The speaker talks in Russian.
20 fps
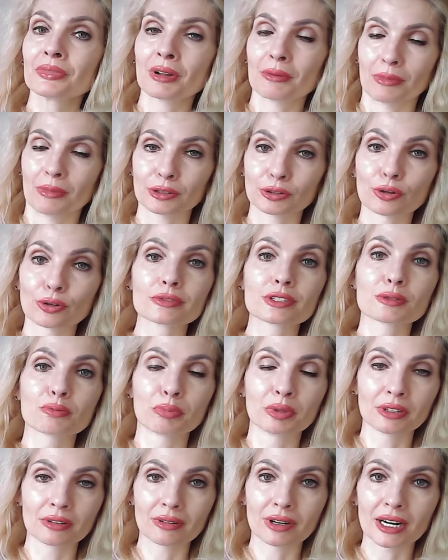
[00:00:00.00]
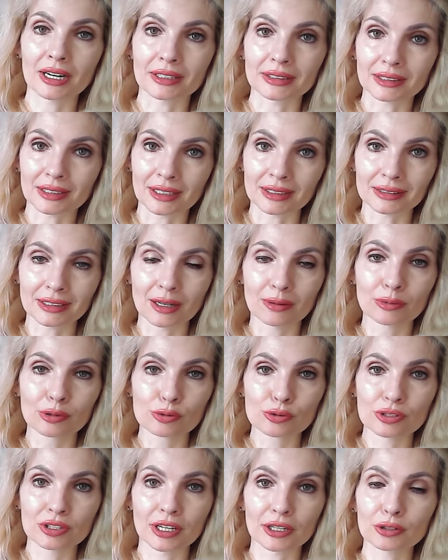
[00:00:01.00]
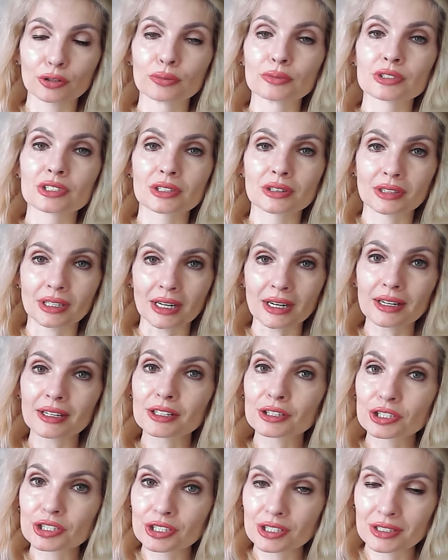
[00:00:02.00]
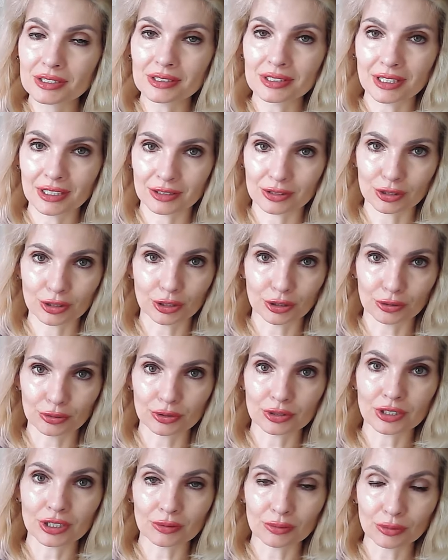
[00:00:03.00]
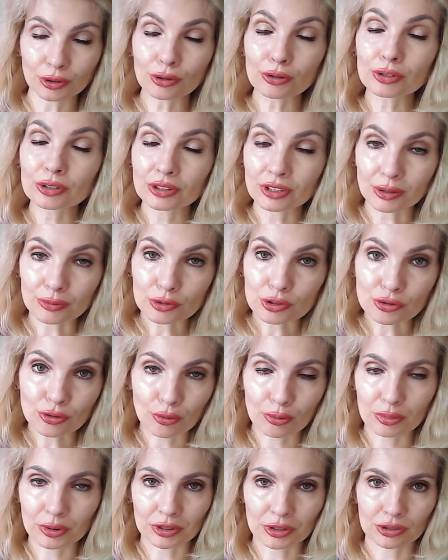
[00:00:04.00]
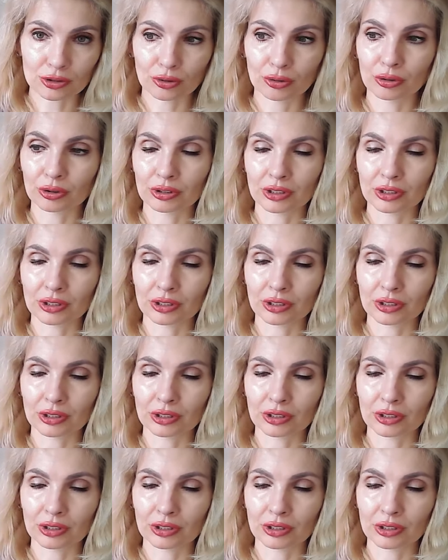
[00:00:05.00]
потом всплывает, когда мы узнаем детали жизни этих людей. Много там чего происходит.